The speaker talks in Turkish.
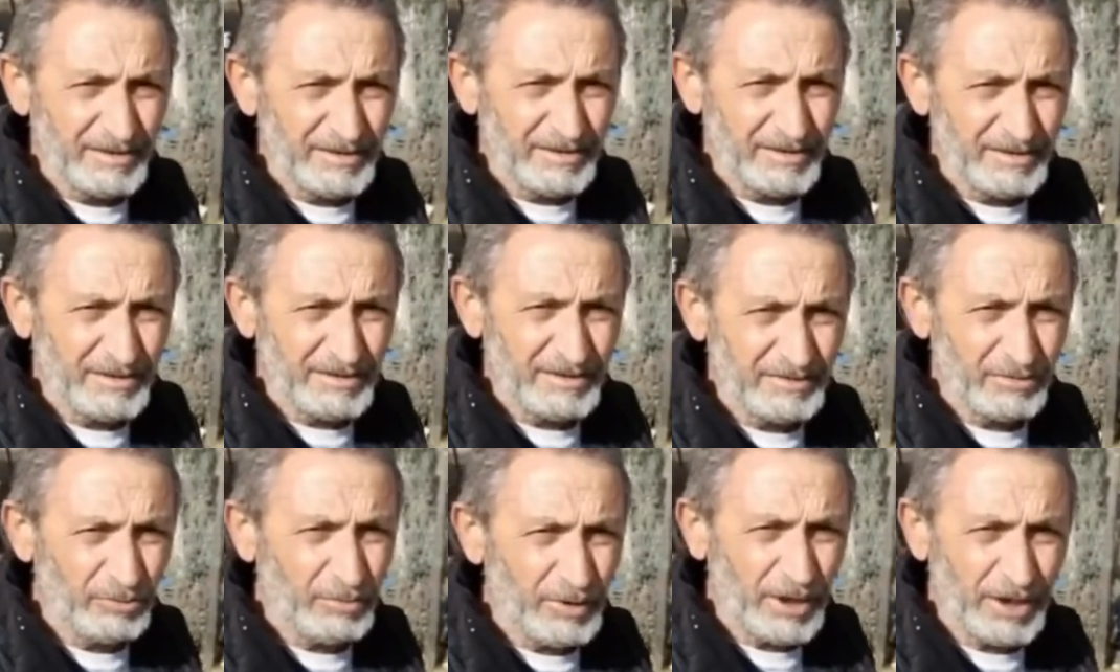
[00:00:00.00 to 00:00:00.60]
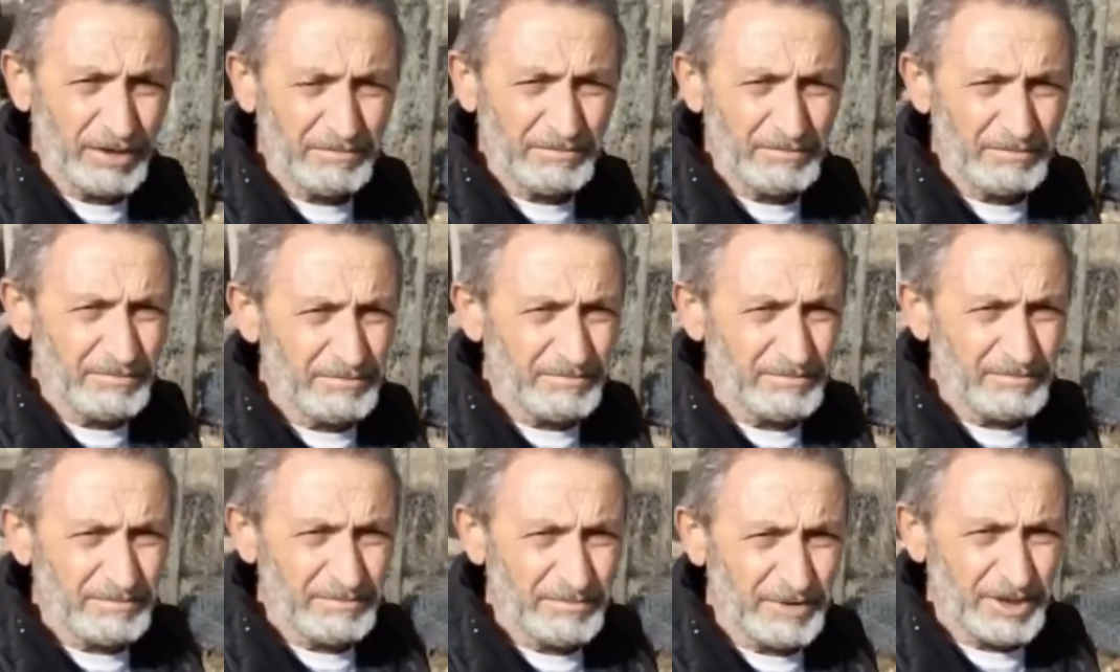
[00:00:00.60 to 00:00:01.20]
E, umarım
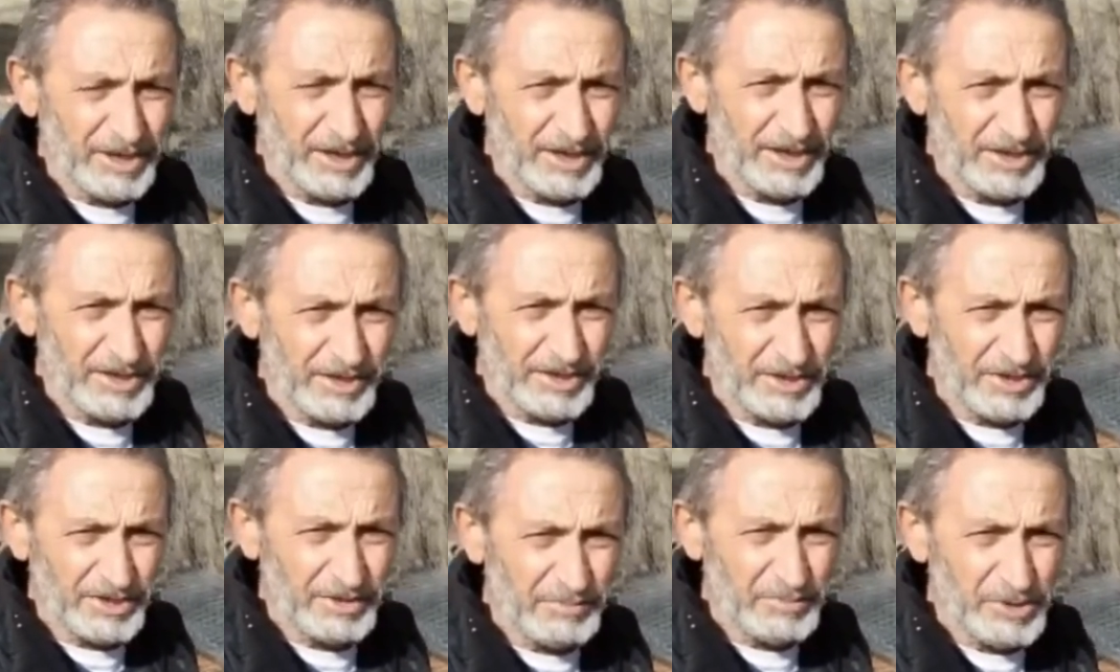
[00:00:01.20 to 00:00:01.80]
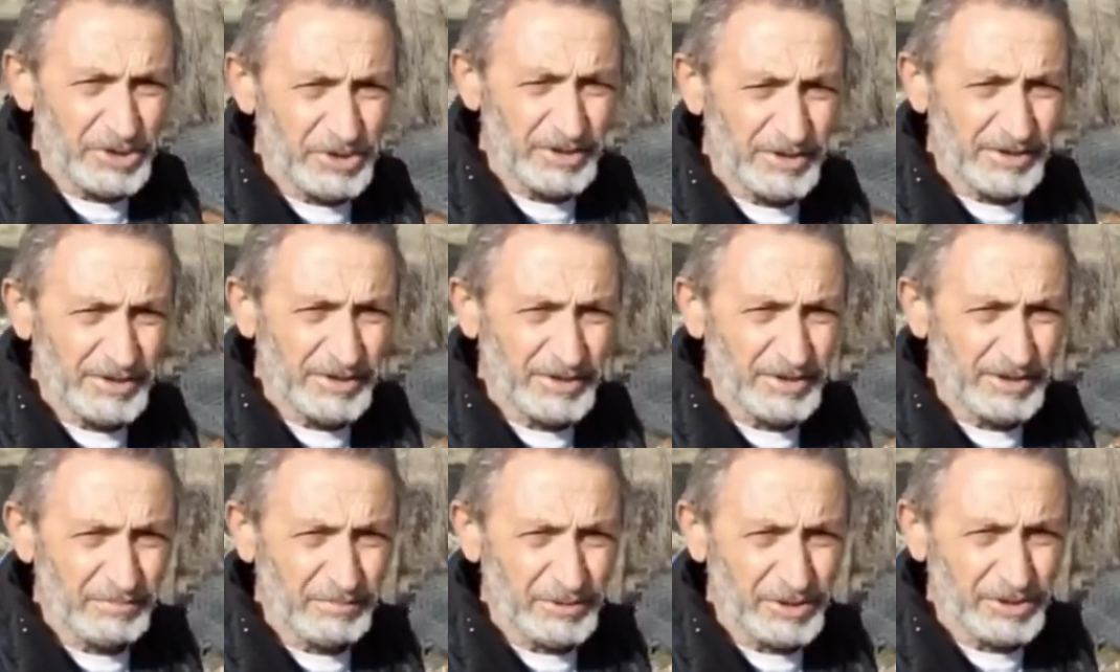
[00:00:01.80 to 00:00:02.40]
bir yere girmiştir,
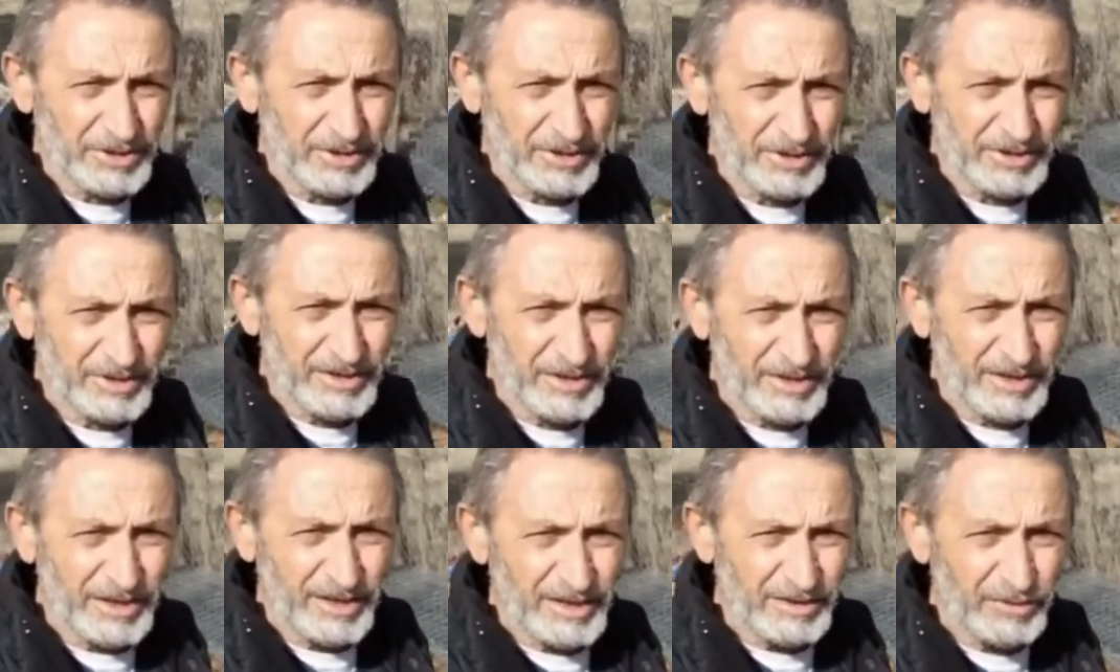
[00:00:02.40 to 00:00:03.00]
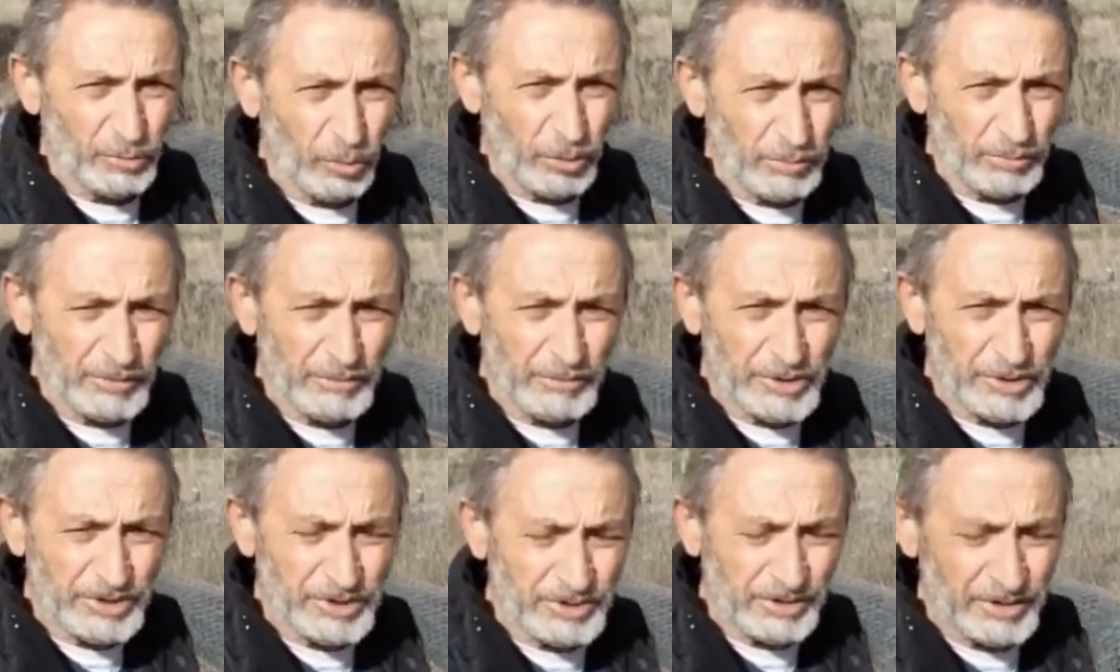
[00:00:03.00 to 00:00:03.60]
sığınmıştır
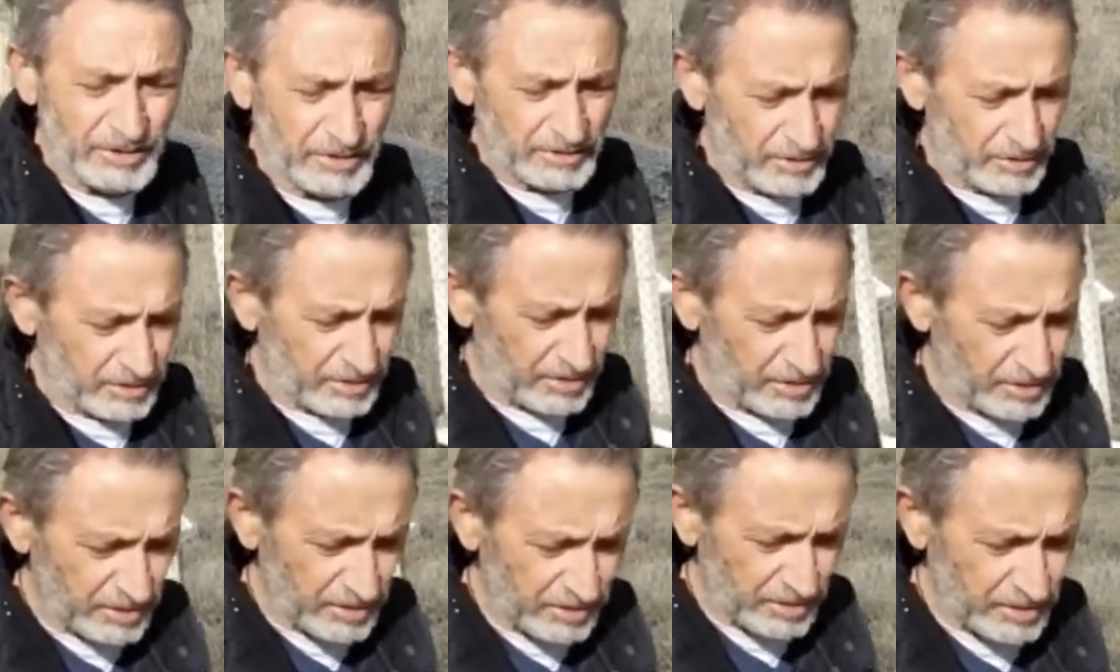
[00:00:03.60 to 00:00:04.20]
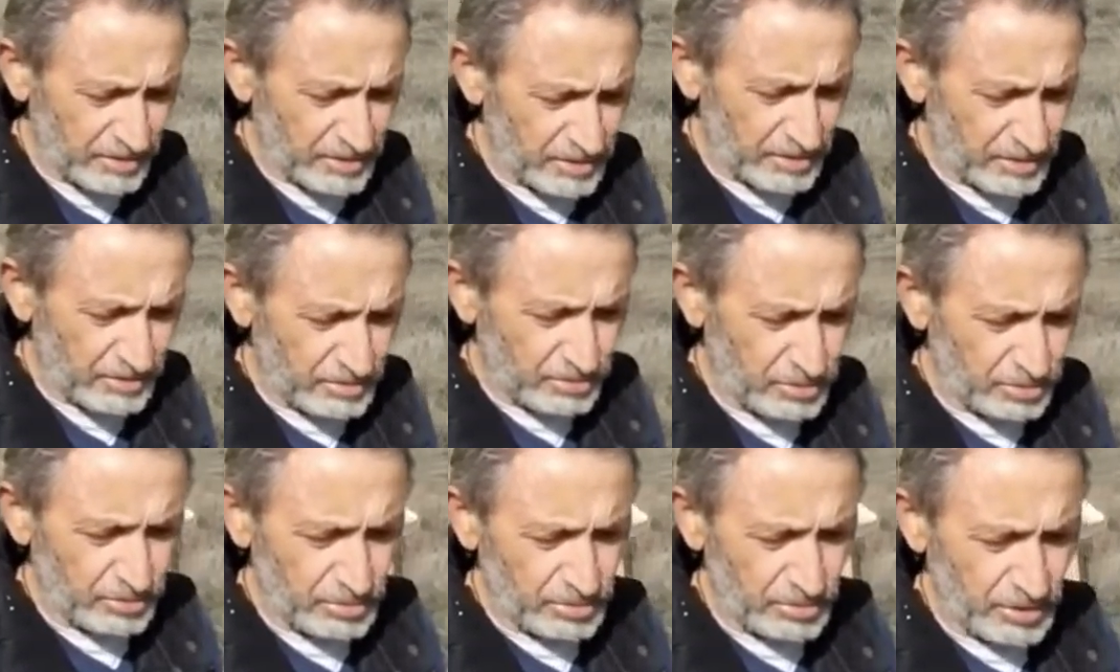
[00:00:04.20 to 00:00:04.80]
donmamıştır. E,
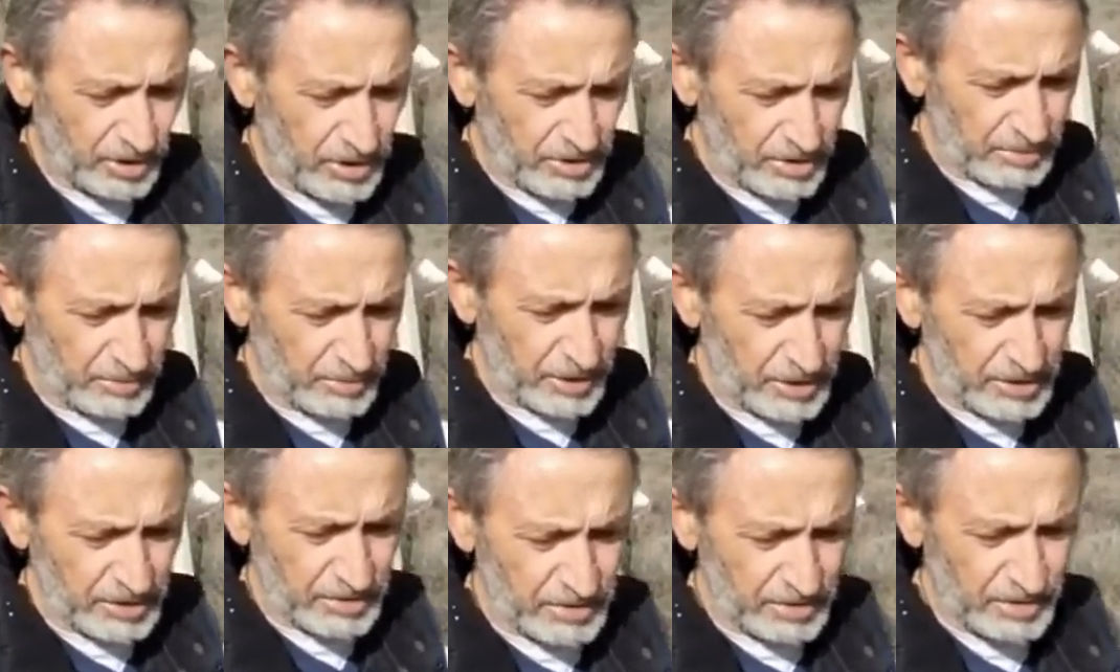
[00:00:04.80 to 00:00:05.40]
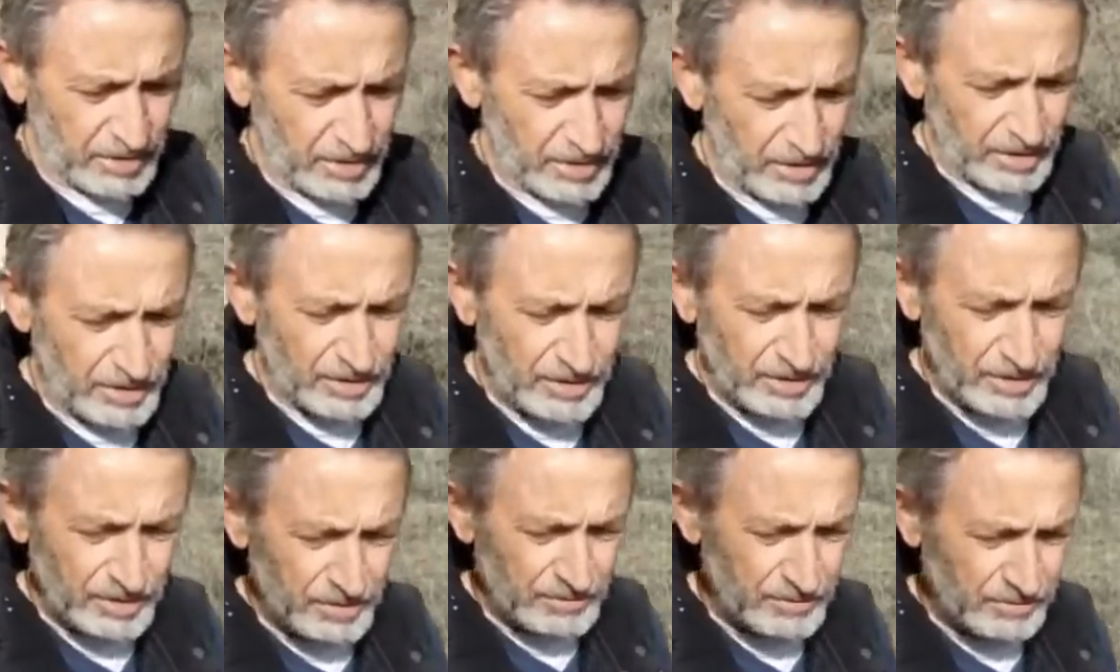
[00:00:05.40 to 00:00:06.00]
çünkü eksi beş
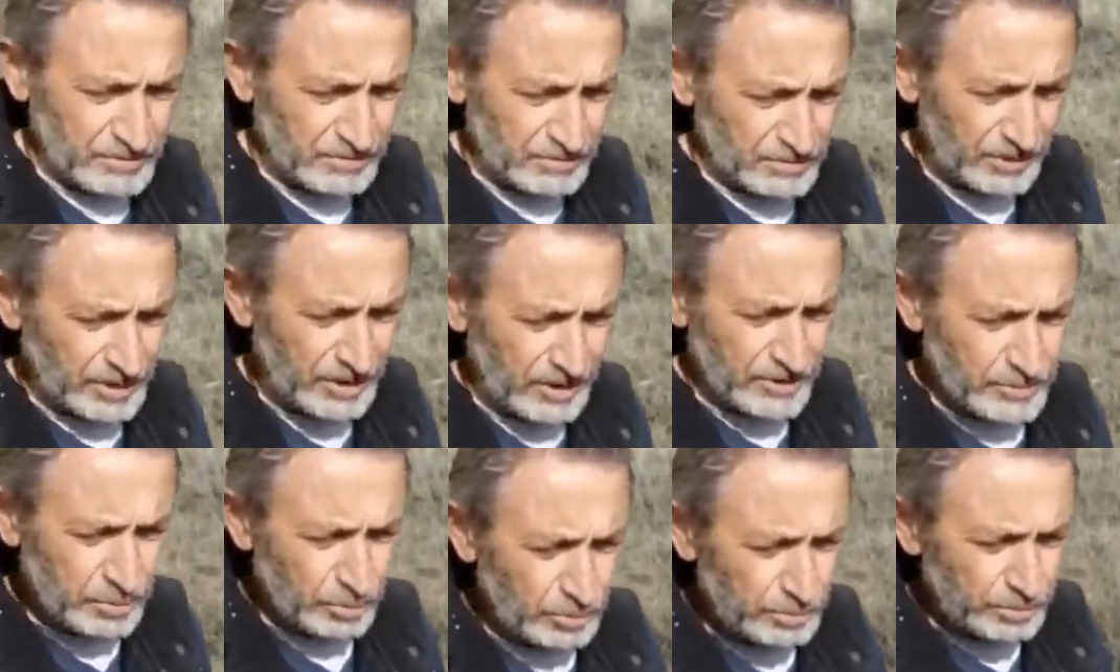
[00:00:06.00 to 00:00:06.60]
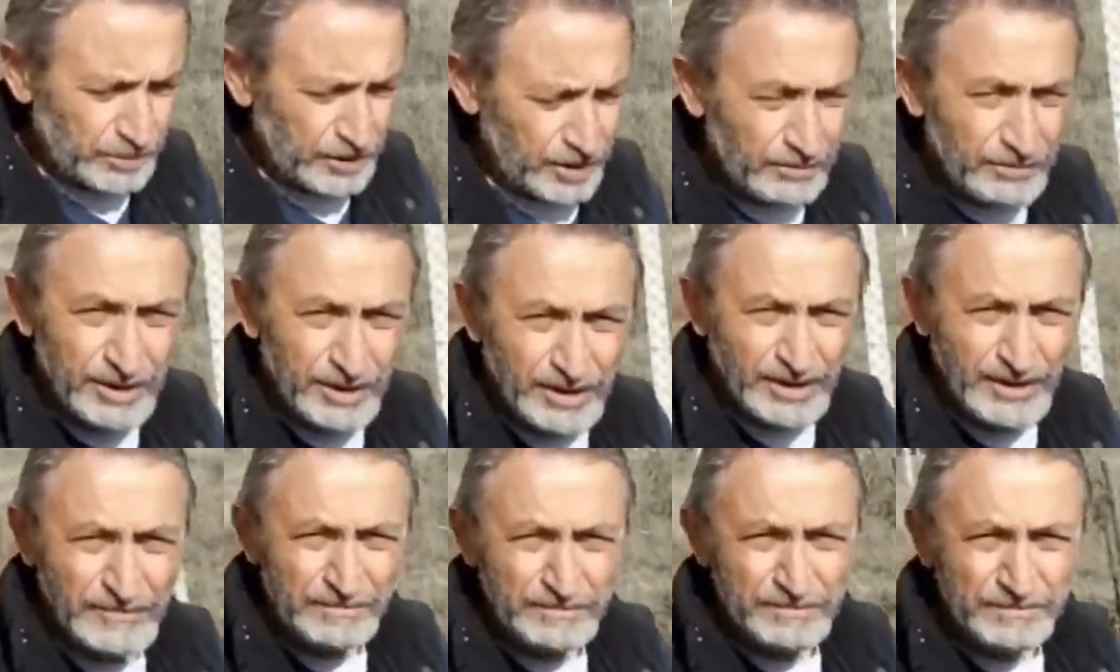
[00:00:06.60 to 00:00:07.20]
bayağı soğuk bir
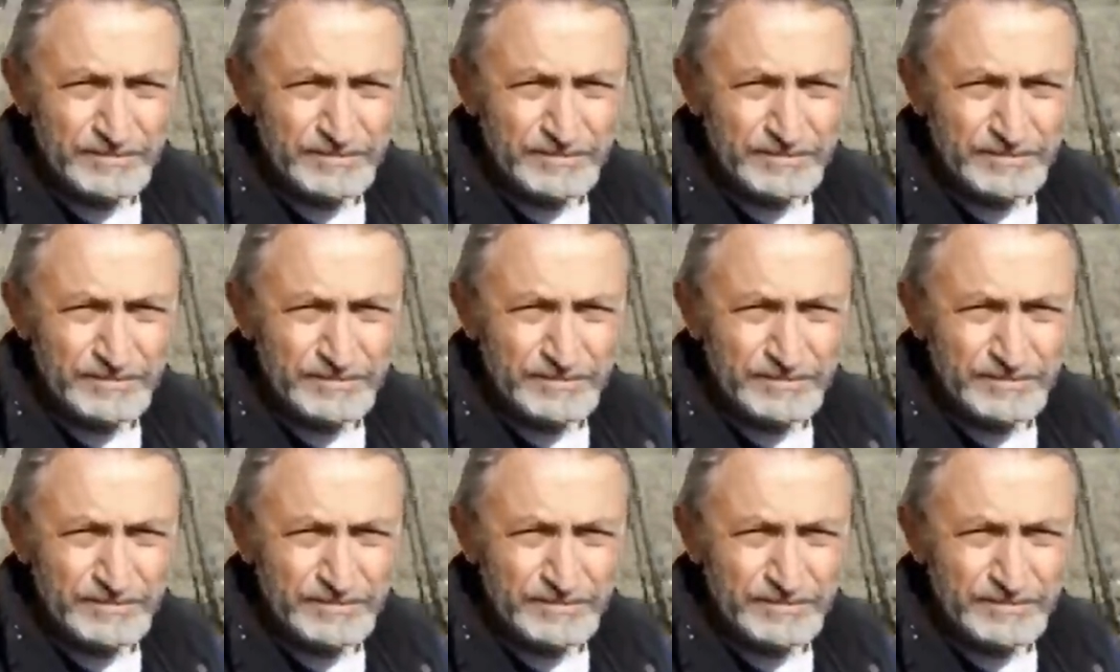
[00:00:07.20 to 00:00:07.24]
hava.